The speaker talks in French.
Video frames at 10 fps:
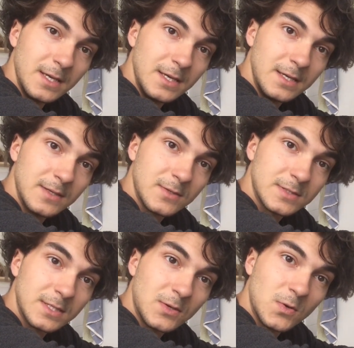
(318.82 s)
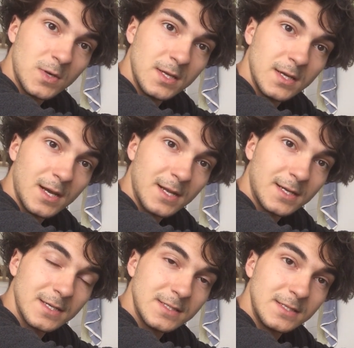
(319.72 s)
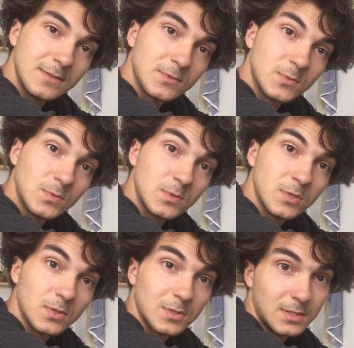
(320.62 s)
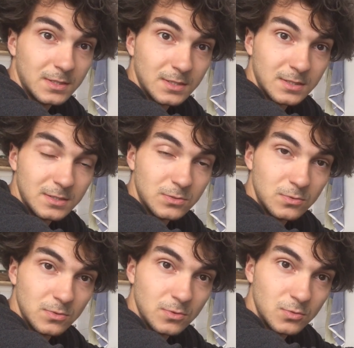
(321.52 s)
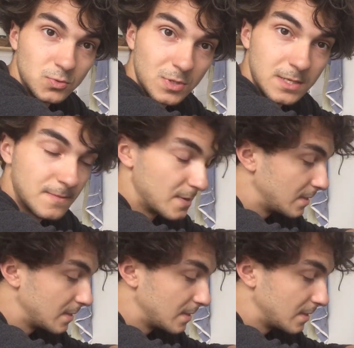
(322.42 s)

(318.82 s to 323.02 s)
Et c'est collé à la caséine, donc qui est issue du lait.